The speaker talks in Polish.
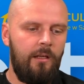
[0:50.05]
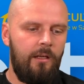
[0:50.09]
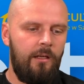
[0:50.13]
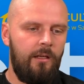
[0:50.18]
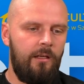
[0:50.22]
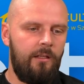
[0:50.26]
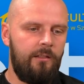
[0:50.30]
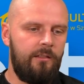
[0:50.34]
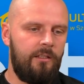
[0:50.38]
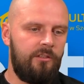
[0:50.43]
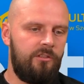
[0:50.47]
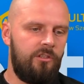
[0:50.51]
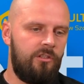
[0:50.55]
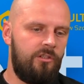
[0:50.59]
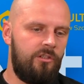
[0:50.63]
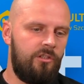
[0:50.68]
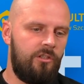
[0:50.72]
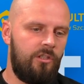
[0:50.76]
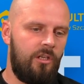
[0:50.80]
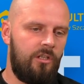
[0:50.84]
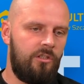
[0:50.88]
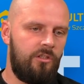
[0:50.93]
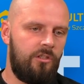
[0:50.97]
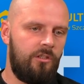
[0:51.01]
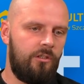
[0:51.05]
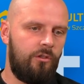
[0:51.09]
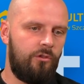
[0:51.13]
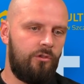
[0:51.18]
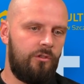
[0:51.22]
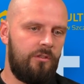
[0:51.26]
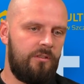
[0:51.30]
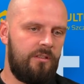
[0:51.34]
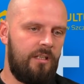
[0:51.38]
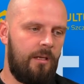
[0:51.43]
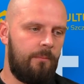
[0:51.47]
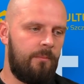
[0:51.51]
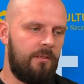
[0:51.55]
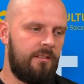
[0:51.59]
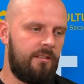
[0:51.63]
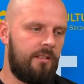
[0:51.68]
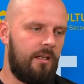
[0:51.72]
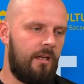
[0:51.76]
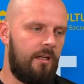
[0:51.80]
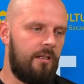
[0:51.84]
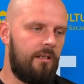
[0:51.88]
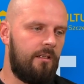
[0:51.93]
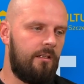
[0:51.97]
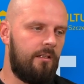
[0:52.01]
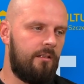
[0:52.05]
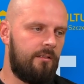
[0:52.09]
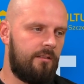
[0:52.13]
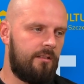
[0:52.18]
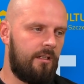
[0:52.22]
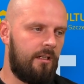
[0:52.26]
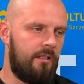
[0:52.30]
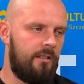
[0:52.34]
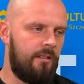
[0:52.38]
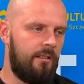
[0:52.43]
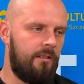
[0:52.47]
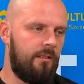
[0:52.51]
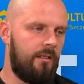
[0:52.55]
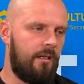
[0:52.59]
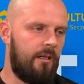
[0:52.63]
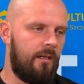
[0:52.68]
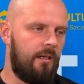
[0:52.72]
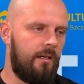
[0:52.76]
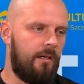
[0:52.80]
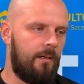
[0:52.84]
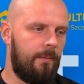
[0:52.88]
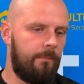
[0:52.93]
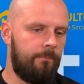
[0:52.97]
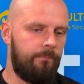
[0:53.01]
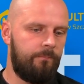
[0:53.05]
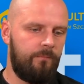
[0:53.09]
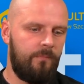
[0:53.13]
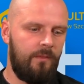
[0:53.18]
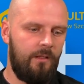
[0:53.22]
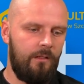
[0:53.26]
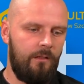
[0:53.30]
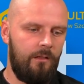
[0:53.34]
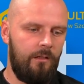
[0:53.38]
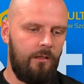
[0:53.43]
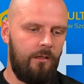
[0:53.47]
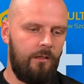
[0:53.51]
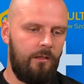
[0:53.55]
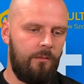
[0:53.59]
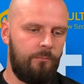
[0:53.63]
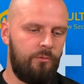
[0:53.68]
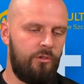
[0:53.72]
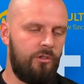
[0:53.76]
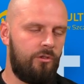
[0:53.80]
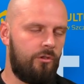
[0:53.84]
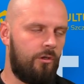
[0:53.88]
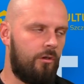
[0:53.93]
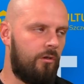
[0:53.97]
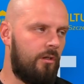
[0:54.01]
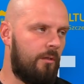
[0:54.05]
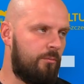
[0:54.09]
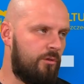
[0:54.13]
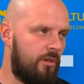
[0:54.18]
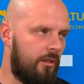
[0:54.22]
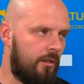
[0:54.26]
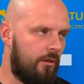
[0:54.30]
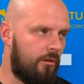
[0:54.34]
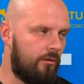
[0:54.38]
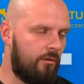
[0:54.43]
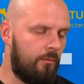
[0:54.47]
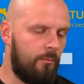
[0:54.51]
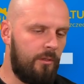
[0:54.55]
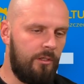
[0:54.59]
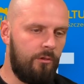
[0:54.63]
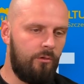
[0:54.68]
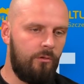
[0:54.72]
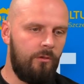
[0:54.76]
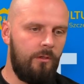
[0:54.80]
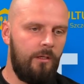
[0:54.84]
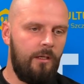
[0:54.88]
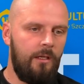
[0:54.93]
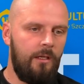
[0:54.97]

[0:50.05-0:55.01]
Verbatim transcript: E, na dzień dzisiejszy korzystamy z hali, z hali na, e, przy szkole przy ekonomiku,